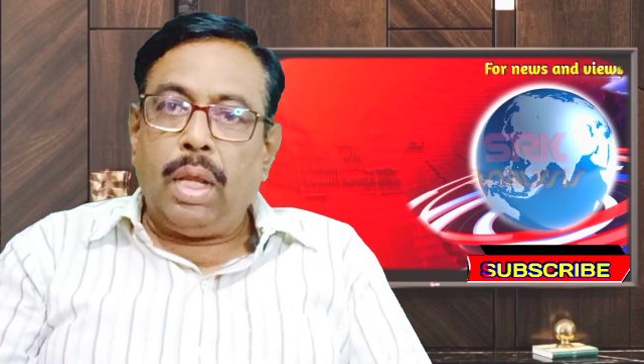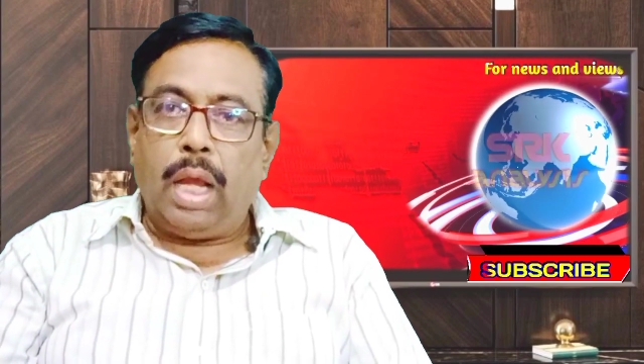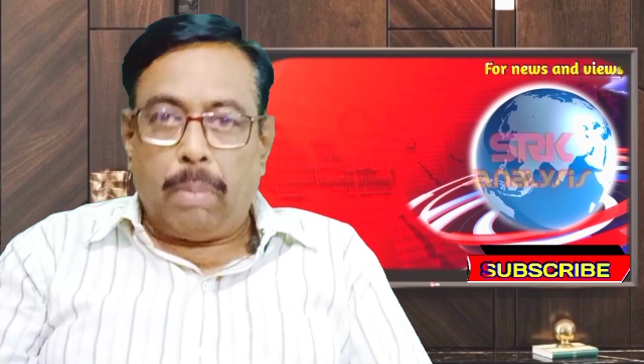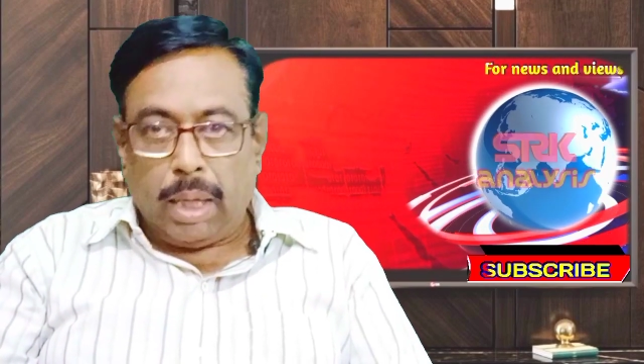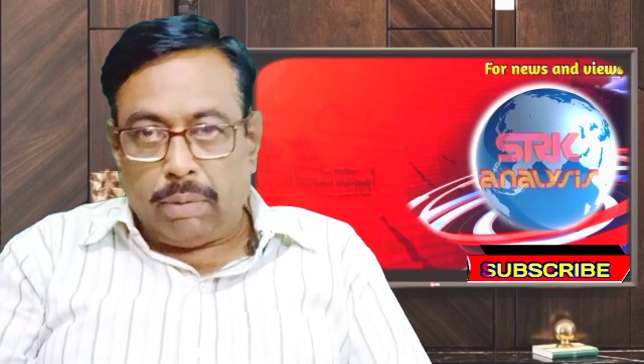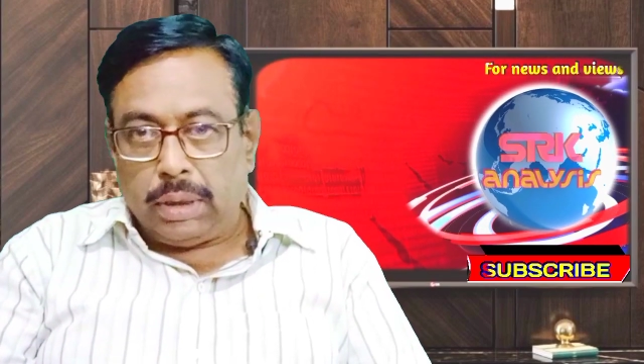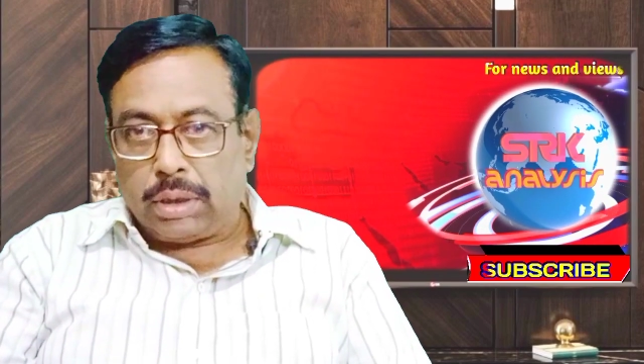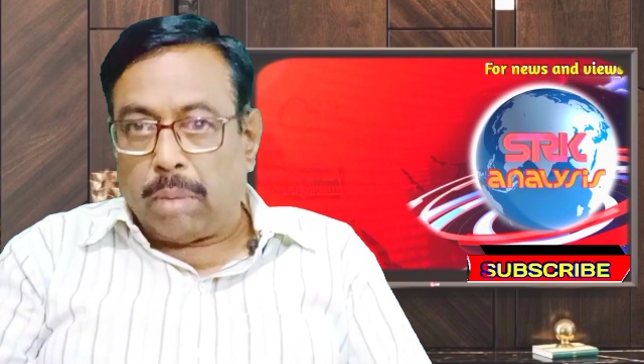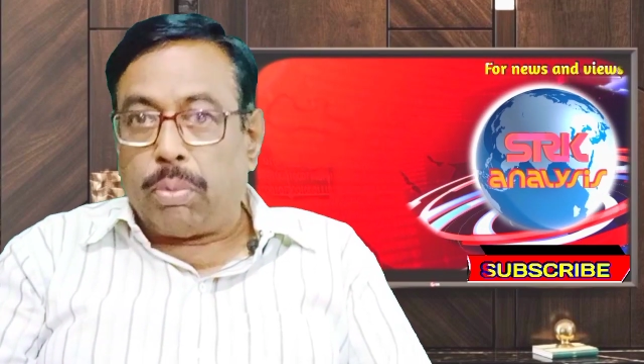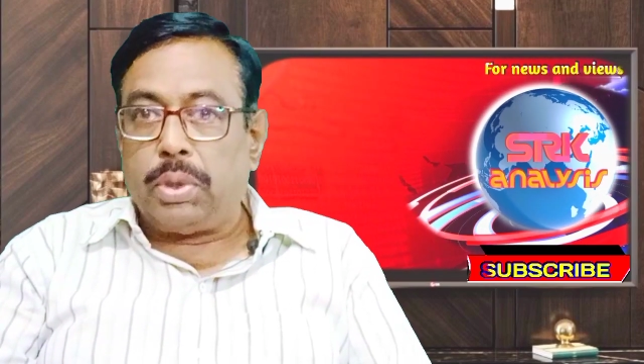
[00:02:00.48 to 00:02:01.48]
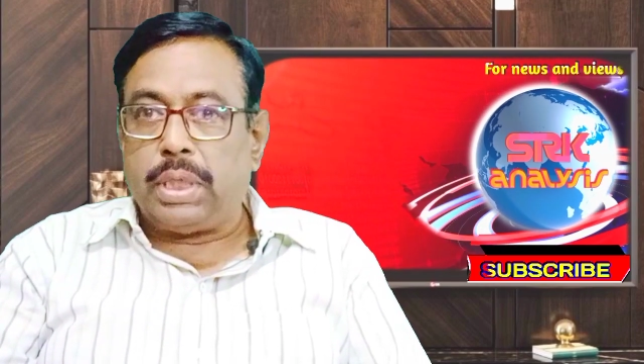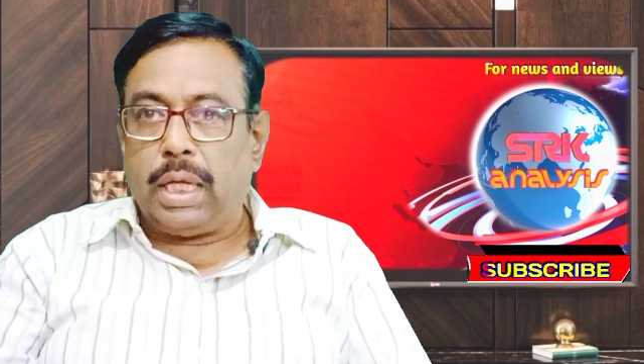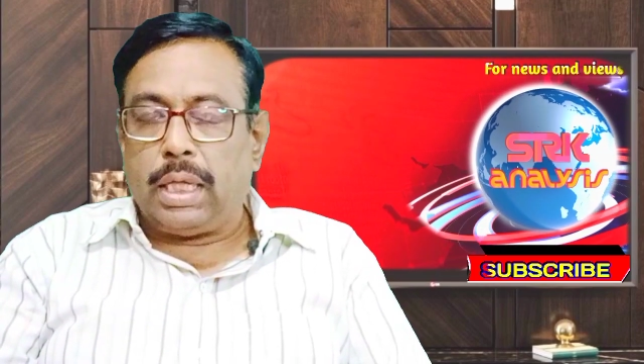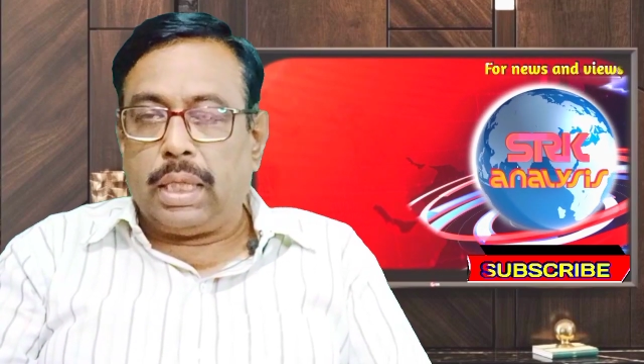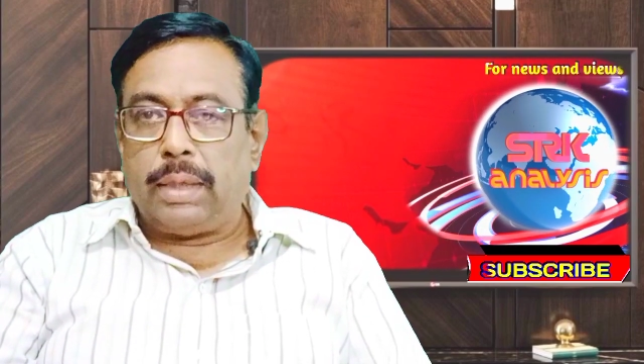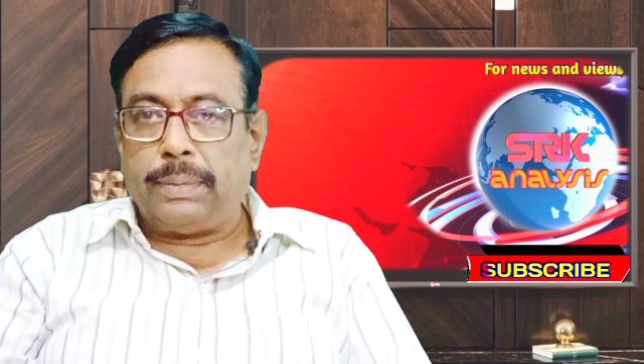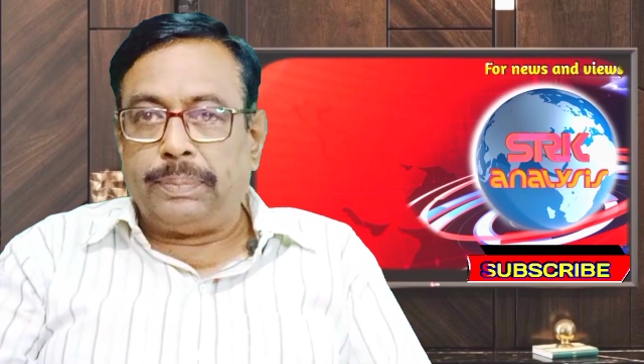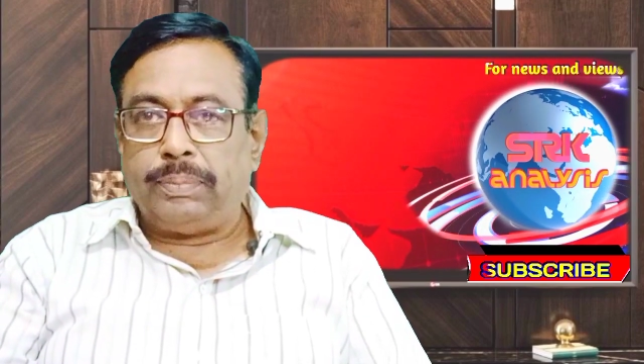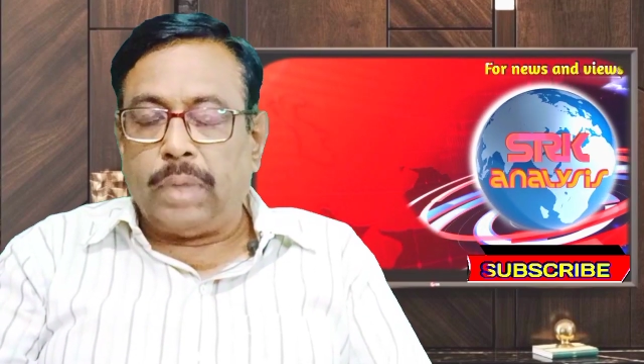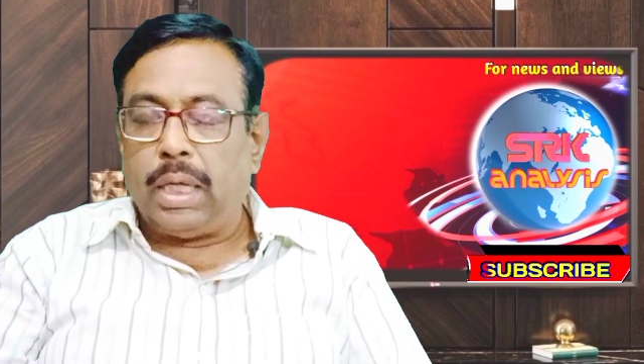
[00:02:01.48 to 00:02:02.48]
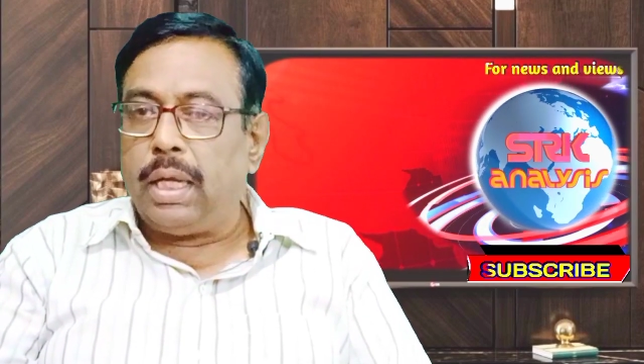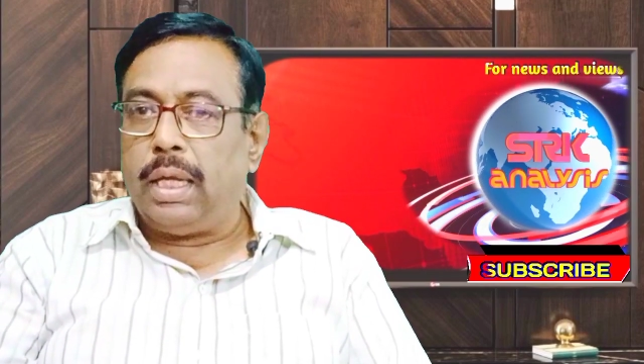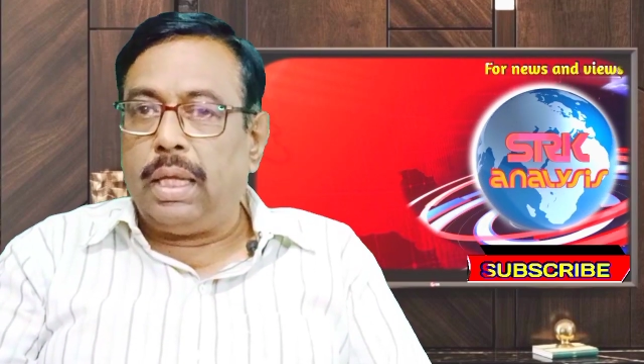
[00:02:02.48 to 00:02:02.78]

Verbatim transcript: అమరావతికి సపోర్ట్ చేయాలి కదా అంటే